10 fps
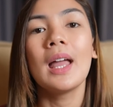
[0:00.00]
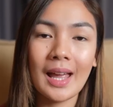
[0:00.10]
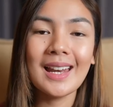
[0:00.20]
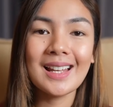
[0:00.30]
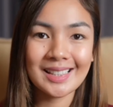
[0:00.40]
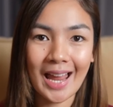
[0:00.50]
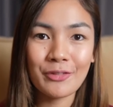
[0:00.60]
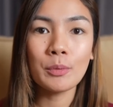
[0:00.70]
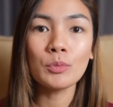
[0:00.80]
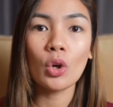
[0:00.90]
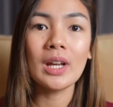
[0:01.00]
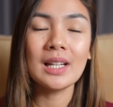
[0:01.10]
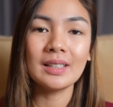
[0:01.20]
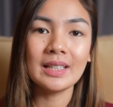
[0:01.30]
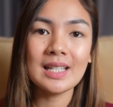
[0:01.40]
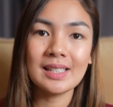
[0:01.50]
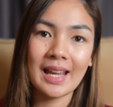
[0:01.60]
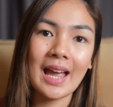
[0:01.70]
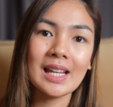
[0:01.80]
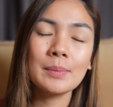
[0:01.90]
And aside from toiletries,
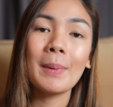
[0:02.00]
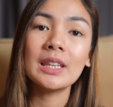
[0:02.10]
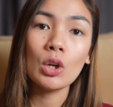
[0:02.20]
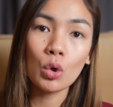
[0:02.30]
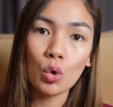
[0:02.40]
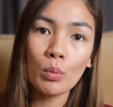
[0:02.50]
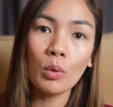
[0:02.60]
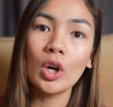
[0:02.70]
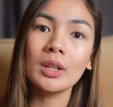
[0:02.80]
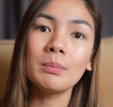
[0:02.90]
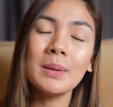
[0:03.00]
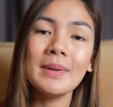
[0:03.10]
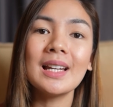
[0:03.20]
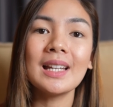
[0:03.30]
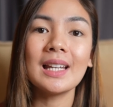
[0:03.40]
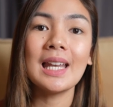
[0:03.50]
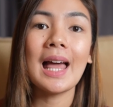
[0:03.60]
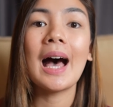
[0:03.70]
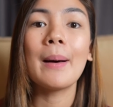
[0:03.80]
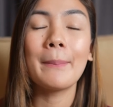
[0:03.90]
guys, pati kumot, bibigyan
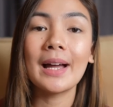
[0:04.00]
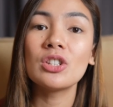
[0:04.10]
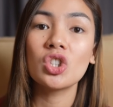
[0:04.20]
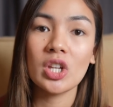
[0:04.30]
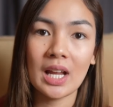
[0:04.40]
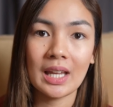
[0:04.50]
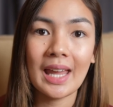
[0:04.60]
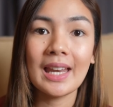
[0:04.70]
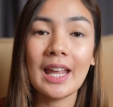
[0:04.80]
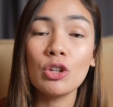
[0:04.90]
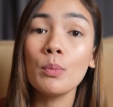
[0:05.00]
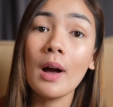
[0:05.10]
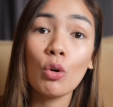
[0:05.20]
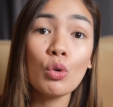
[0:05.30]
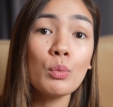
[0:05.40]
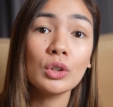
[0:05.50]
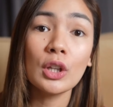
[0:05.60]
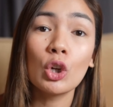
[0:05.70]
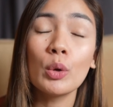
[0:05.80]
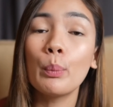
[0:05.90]
kanila upon check-in. And yung mga kumot
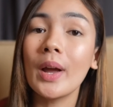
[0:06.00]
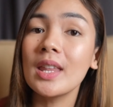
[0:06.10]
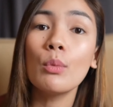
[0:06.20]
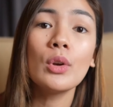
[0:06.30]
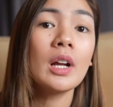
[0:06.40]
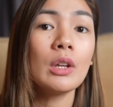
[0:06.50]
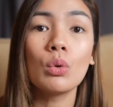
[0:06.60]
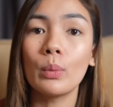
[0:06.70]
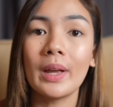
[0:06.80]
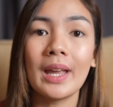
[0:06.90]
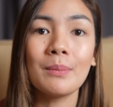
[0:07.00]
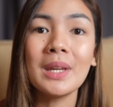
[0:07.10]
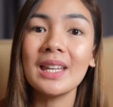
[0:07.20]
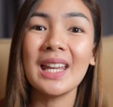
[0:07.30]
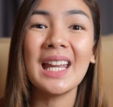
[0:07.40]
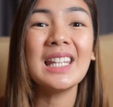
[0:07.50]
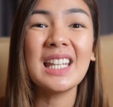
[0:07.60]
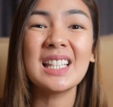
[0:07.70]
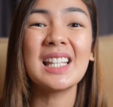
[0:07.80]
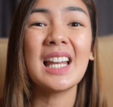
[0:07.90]
na yon pwede mo nang iuwi. Meaning, hindi
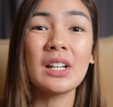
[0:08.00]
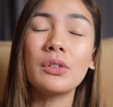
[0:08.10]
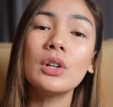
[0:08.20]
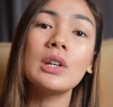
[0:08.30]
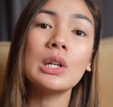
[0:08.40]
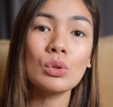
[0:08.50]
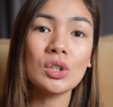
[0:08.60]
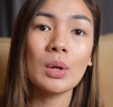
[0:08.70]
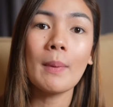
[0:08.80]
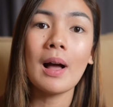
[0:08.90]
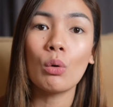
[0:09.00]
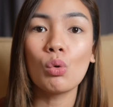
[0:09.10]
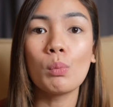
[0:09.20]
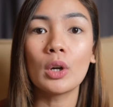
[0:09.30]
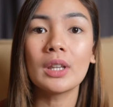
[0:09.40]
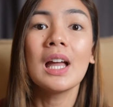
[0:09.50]
na sila nagre-reuse ng mga kumot